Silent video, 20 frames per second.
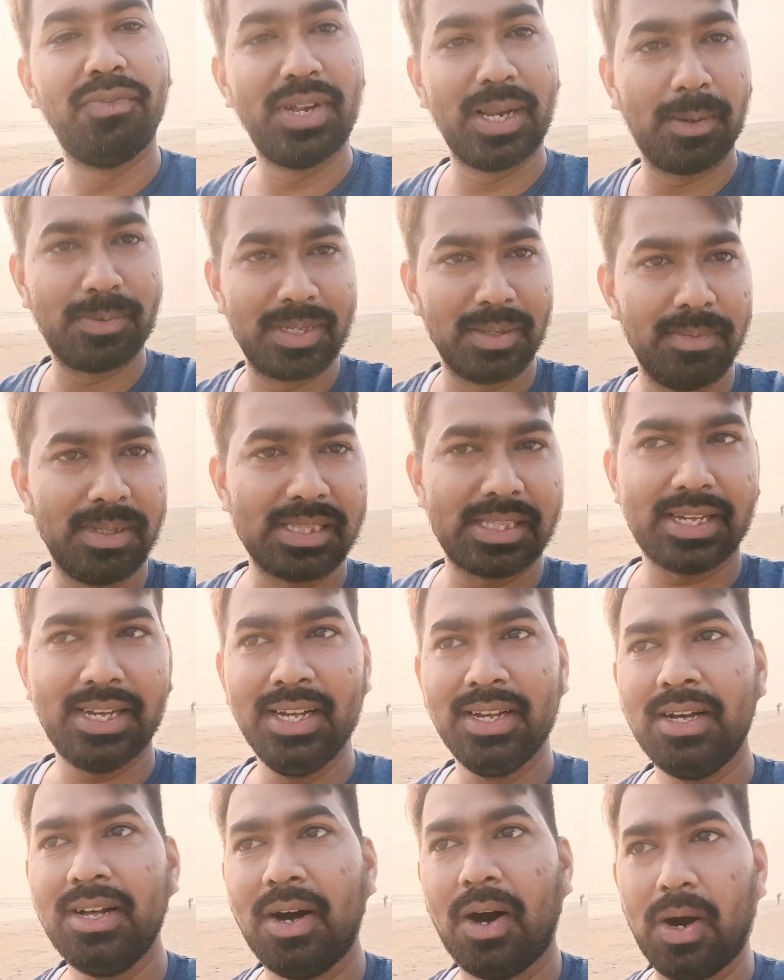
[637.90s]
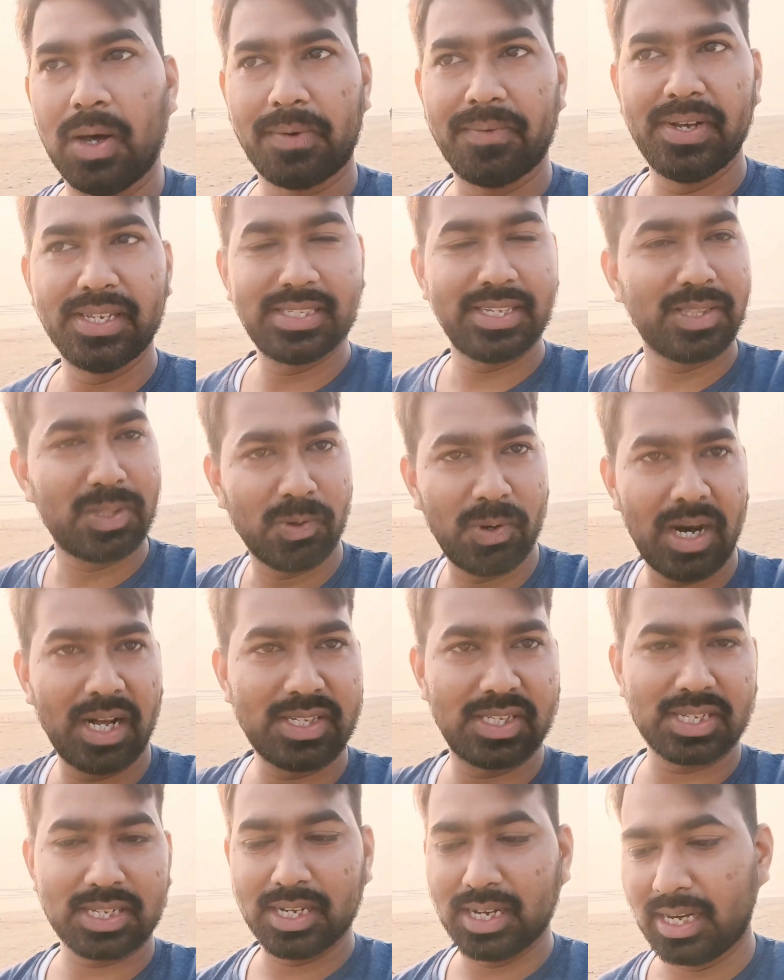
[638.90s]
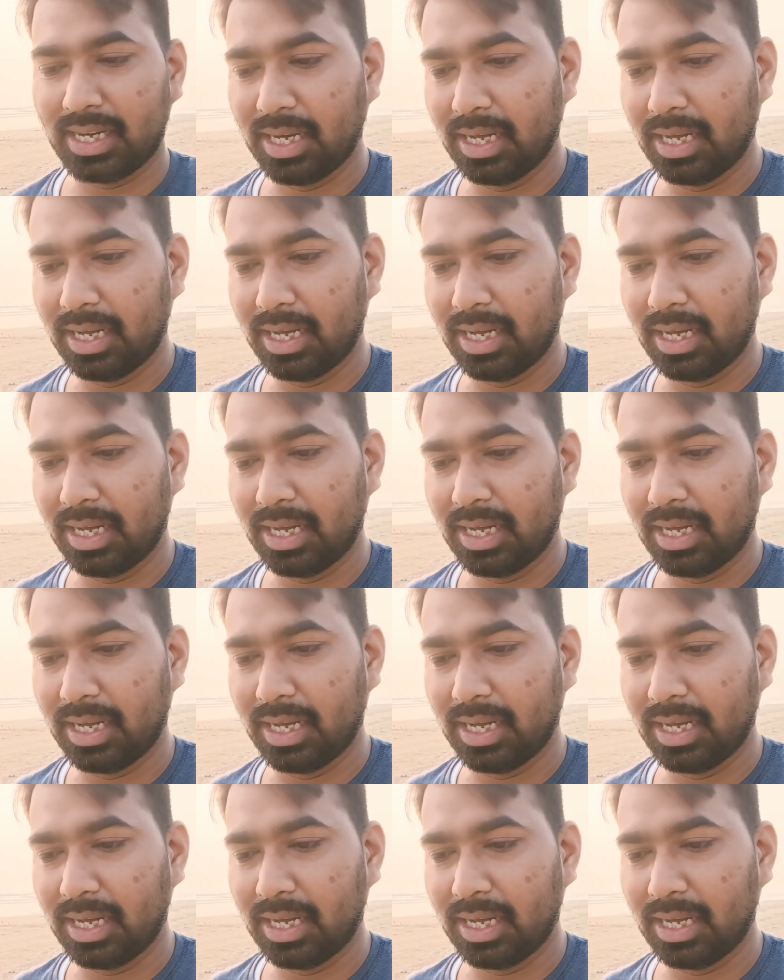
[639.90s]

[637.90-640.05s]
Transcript: फिर आपसे मिलते हैं और वैसे तो आज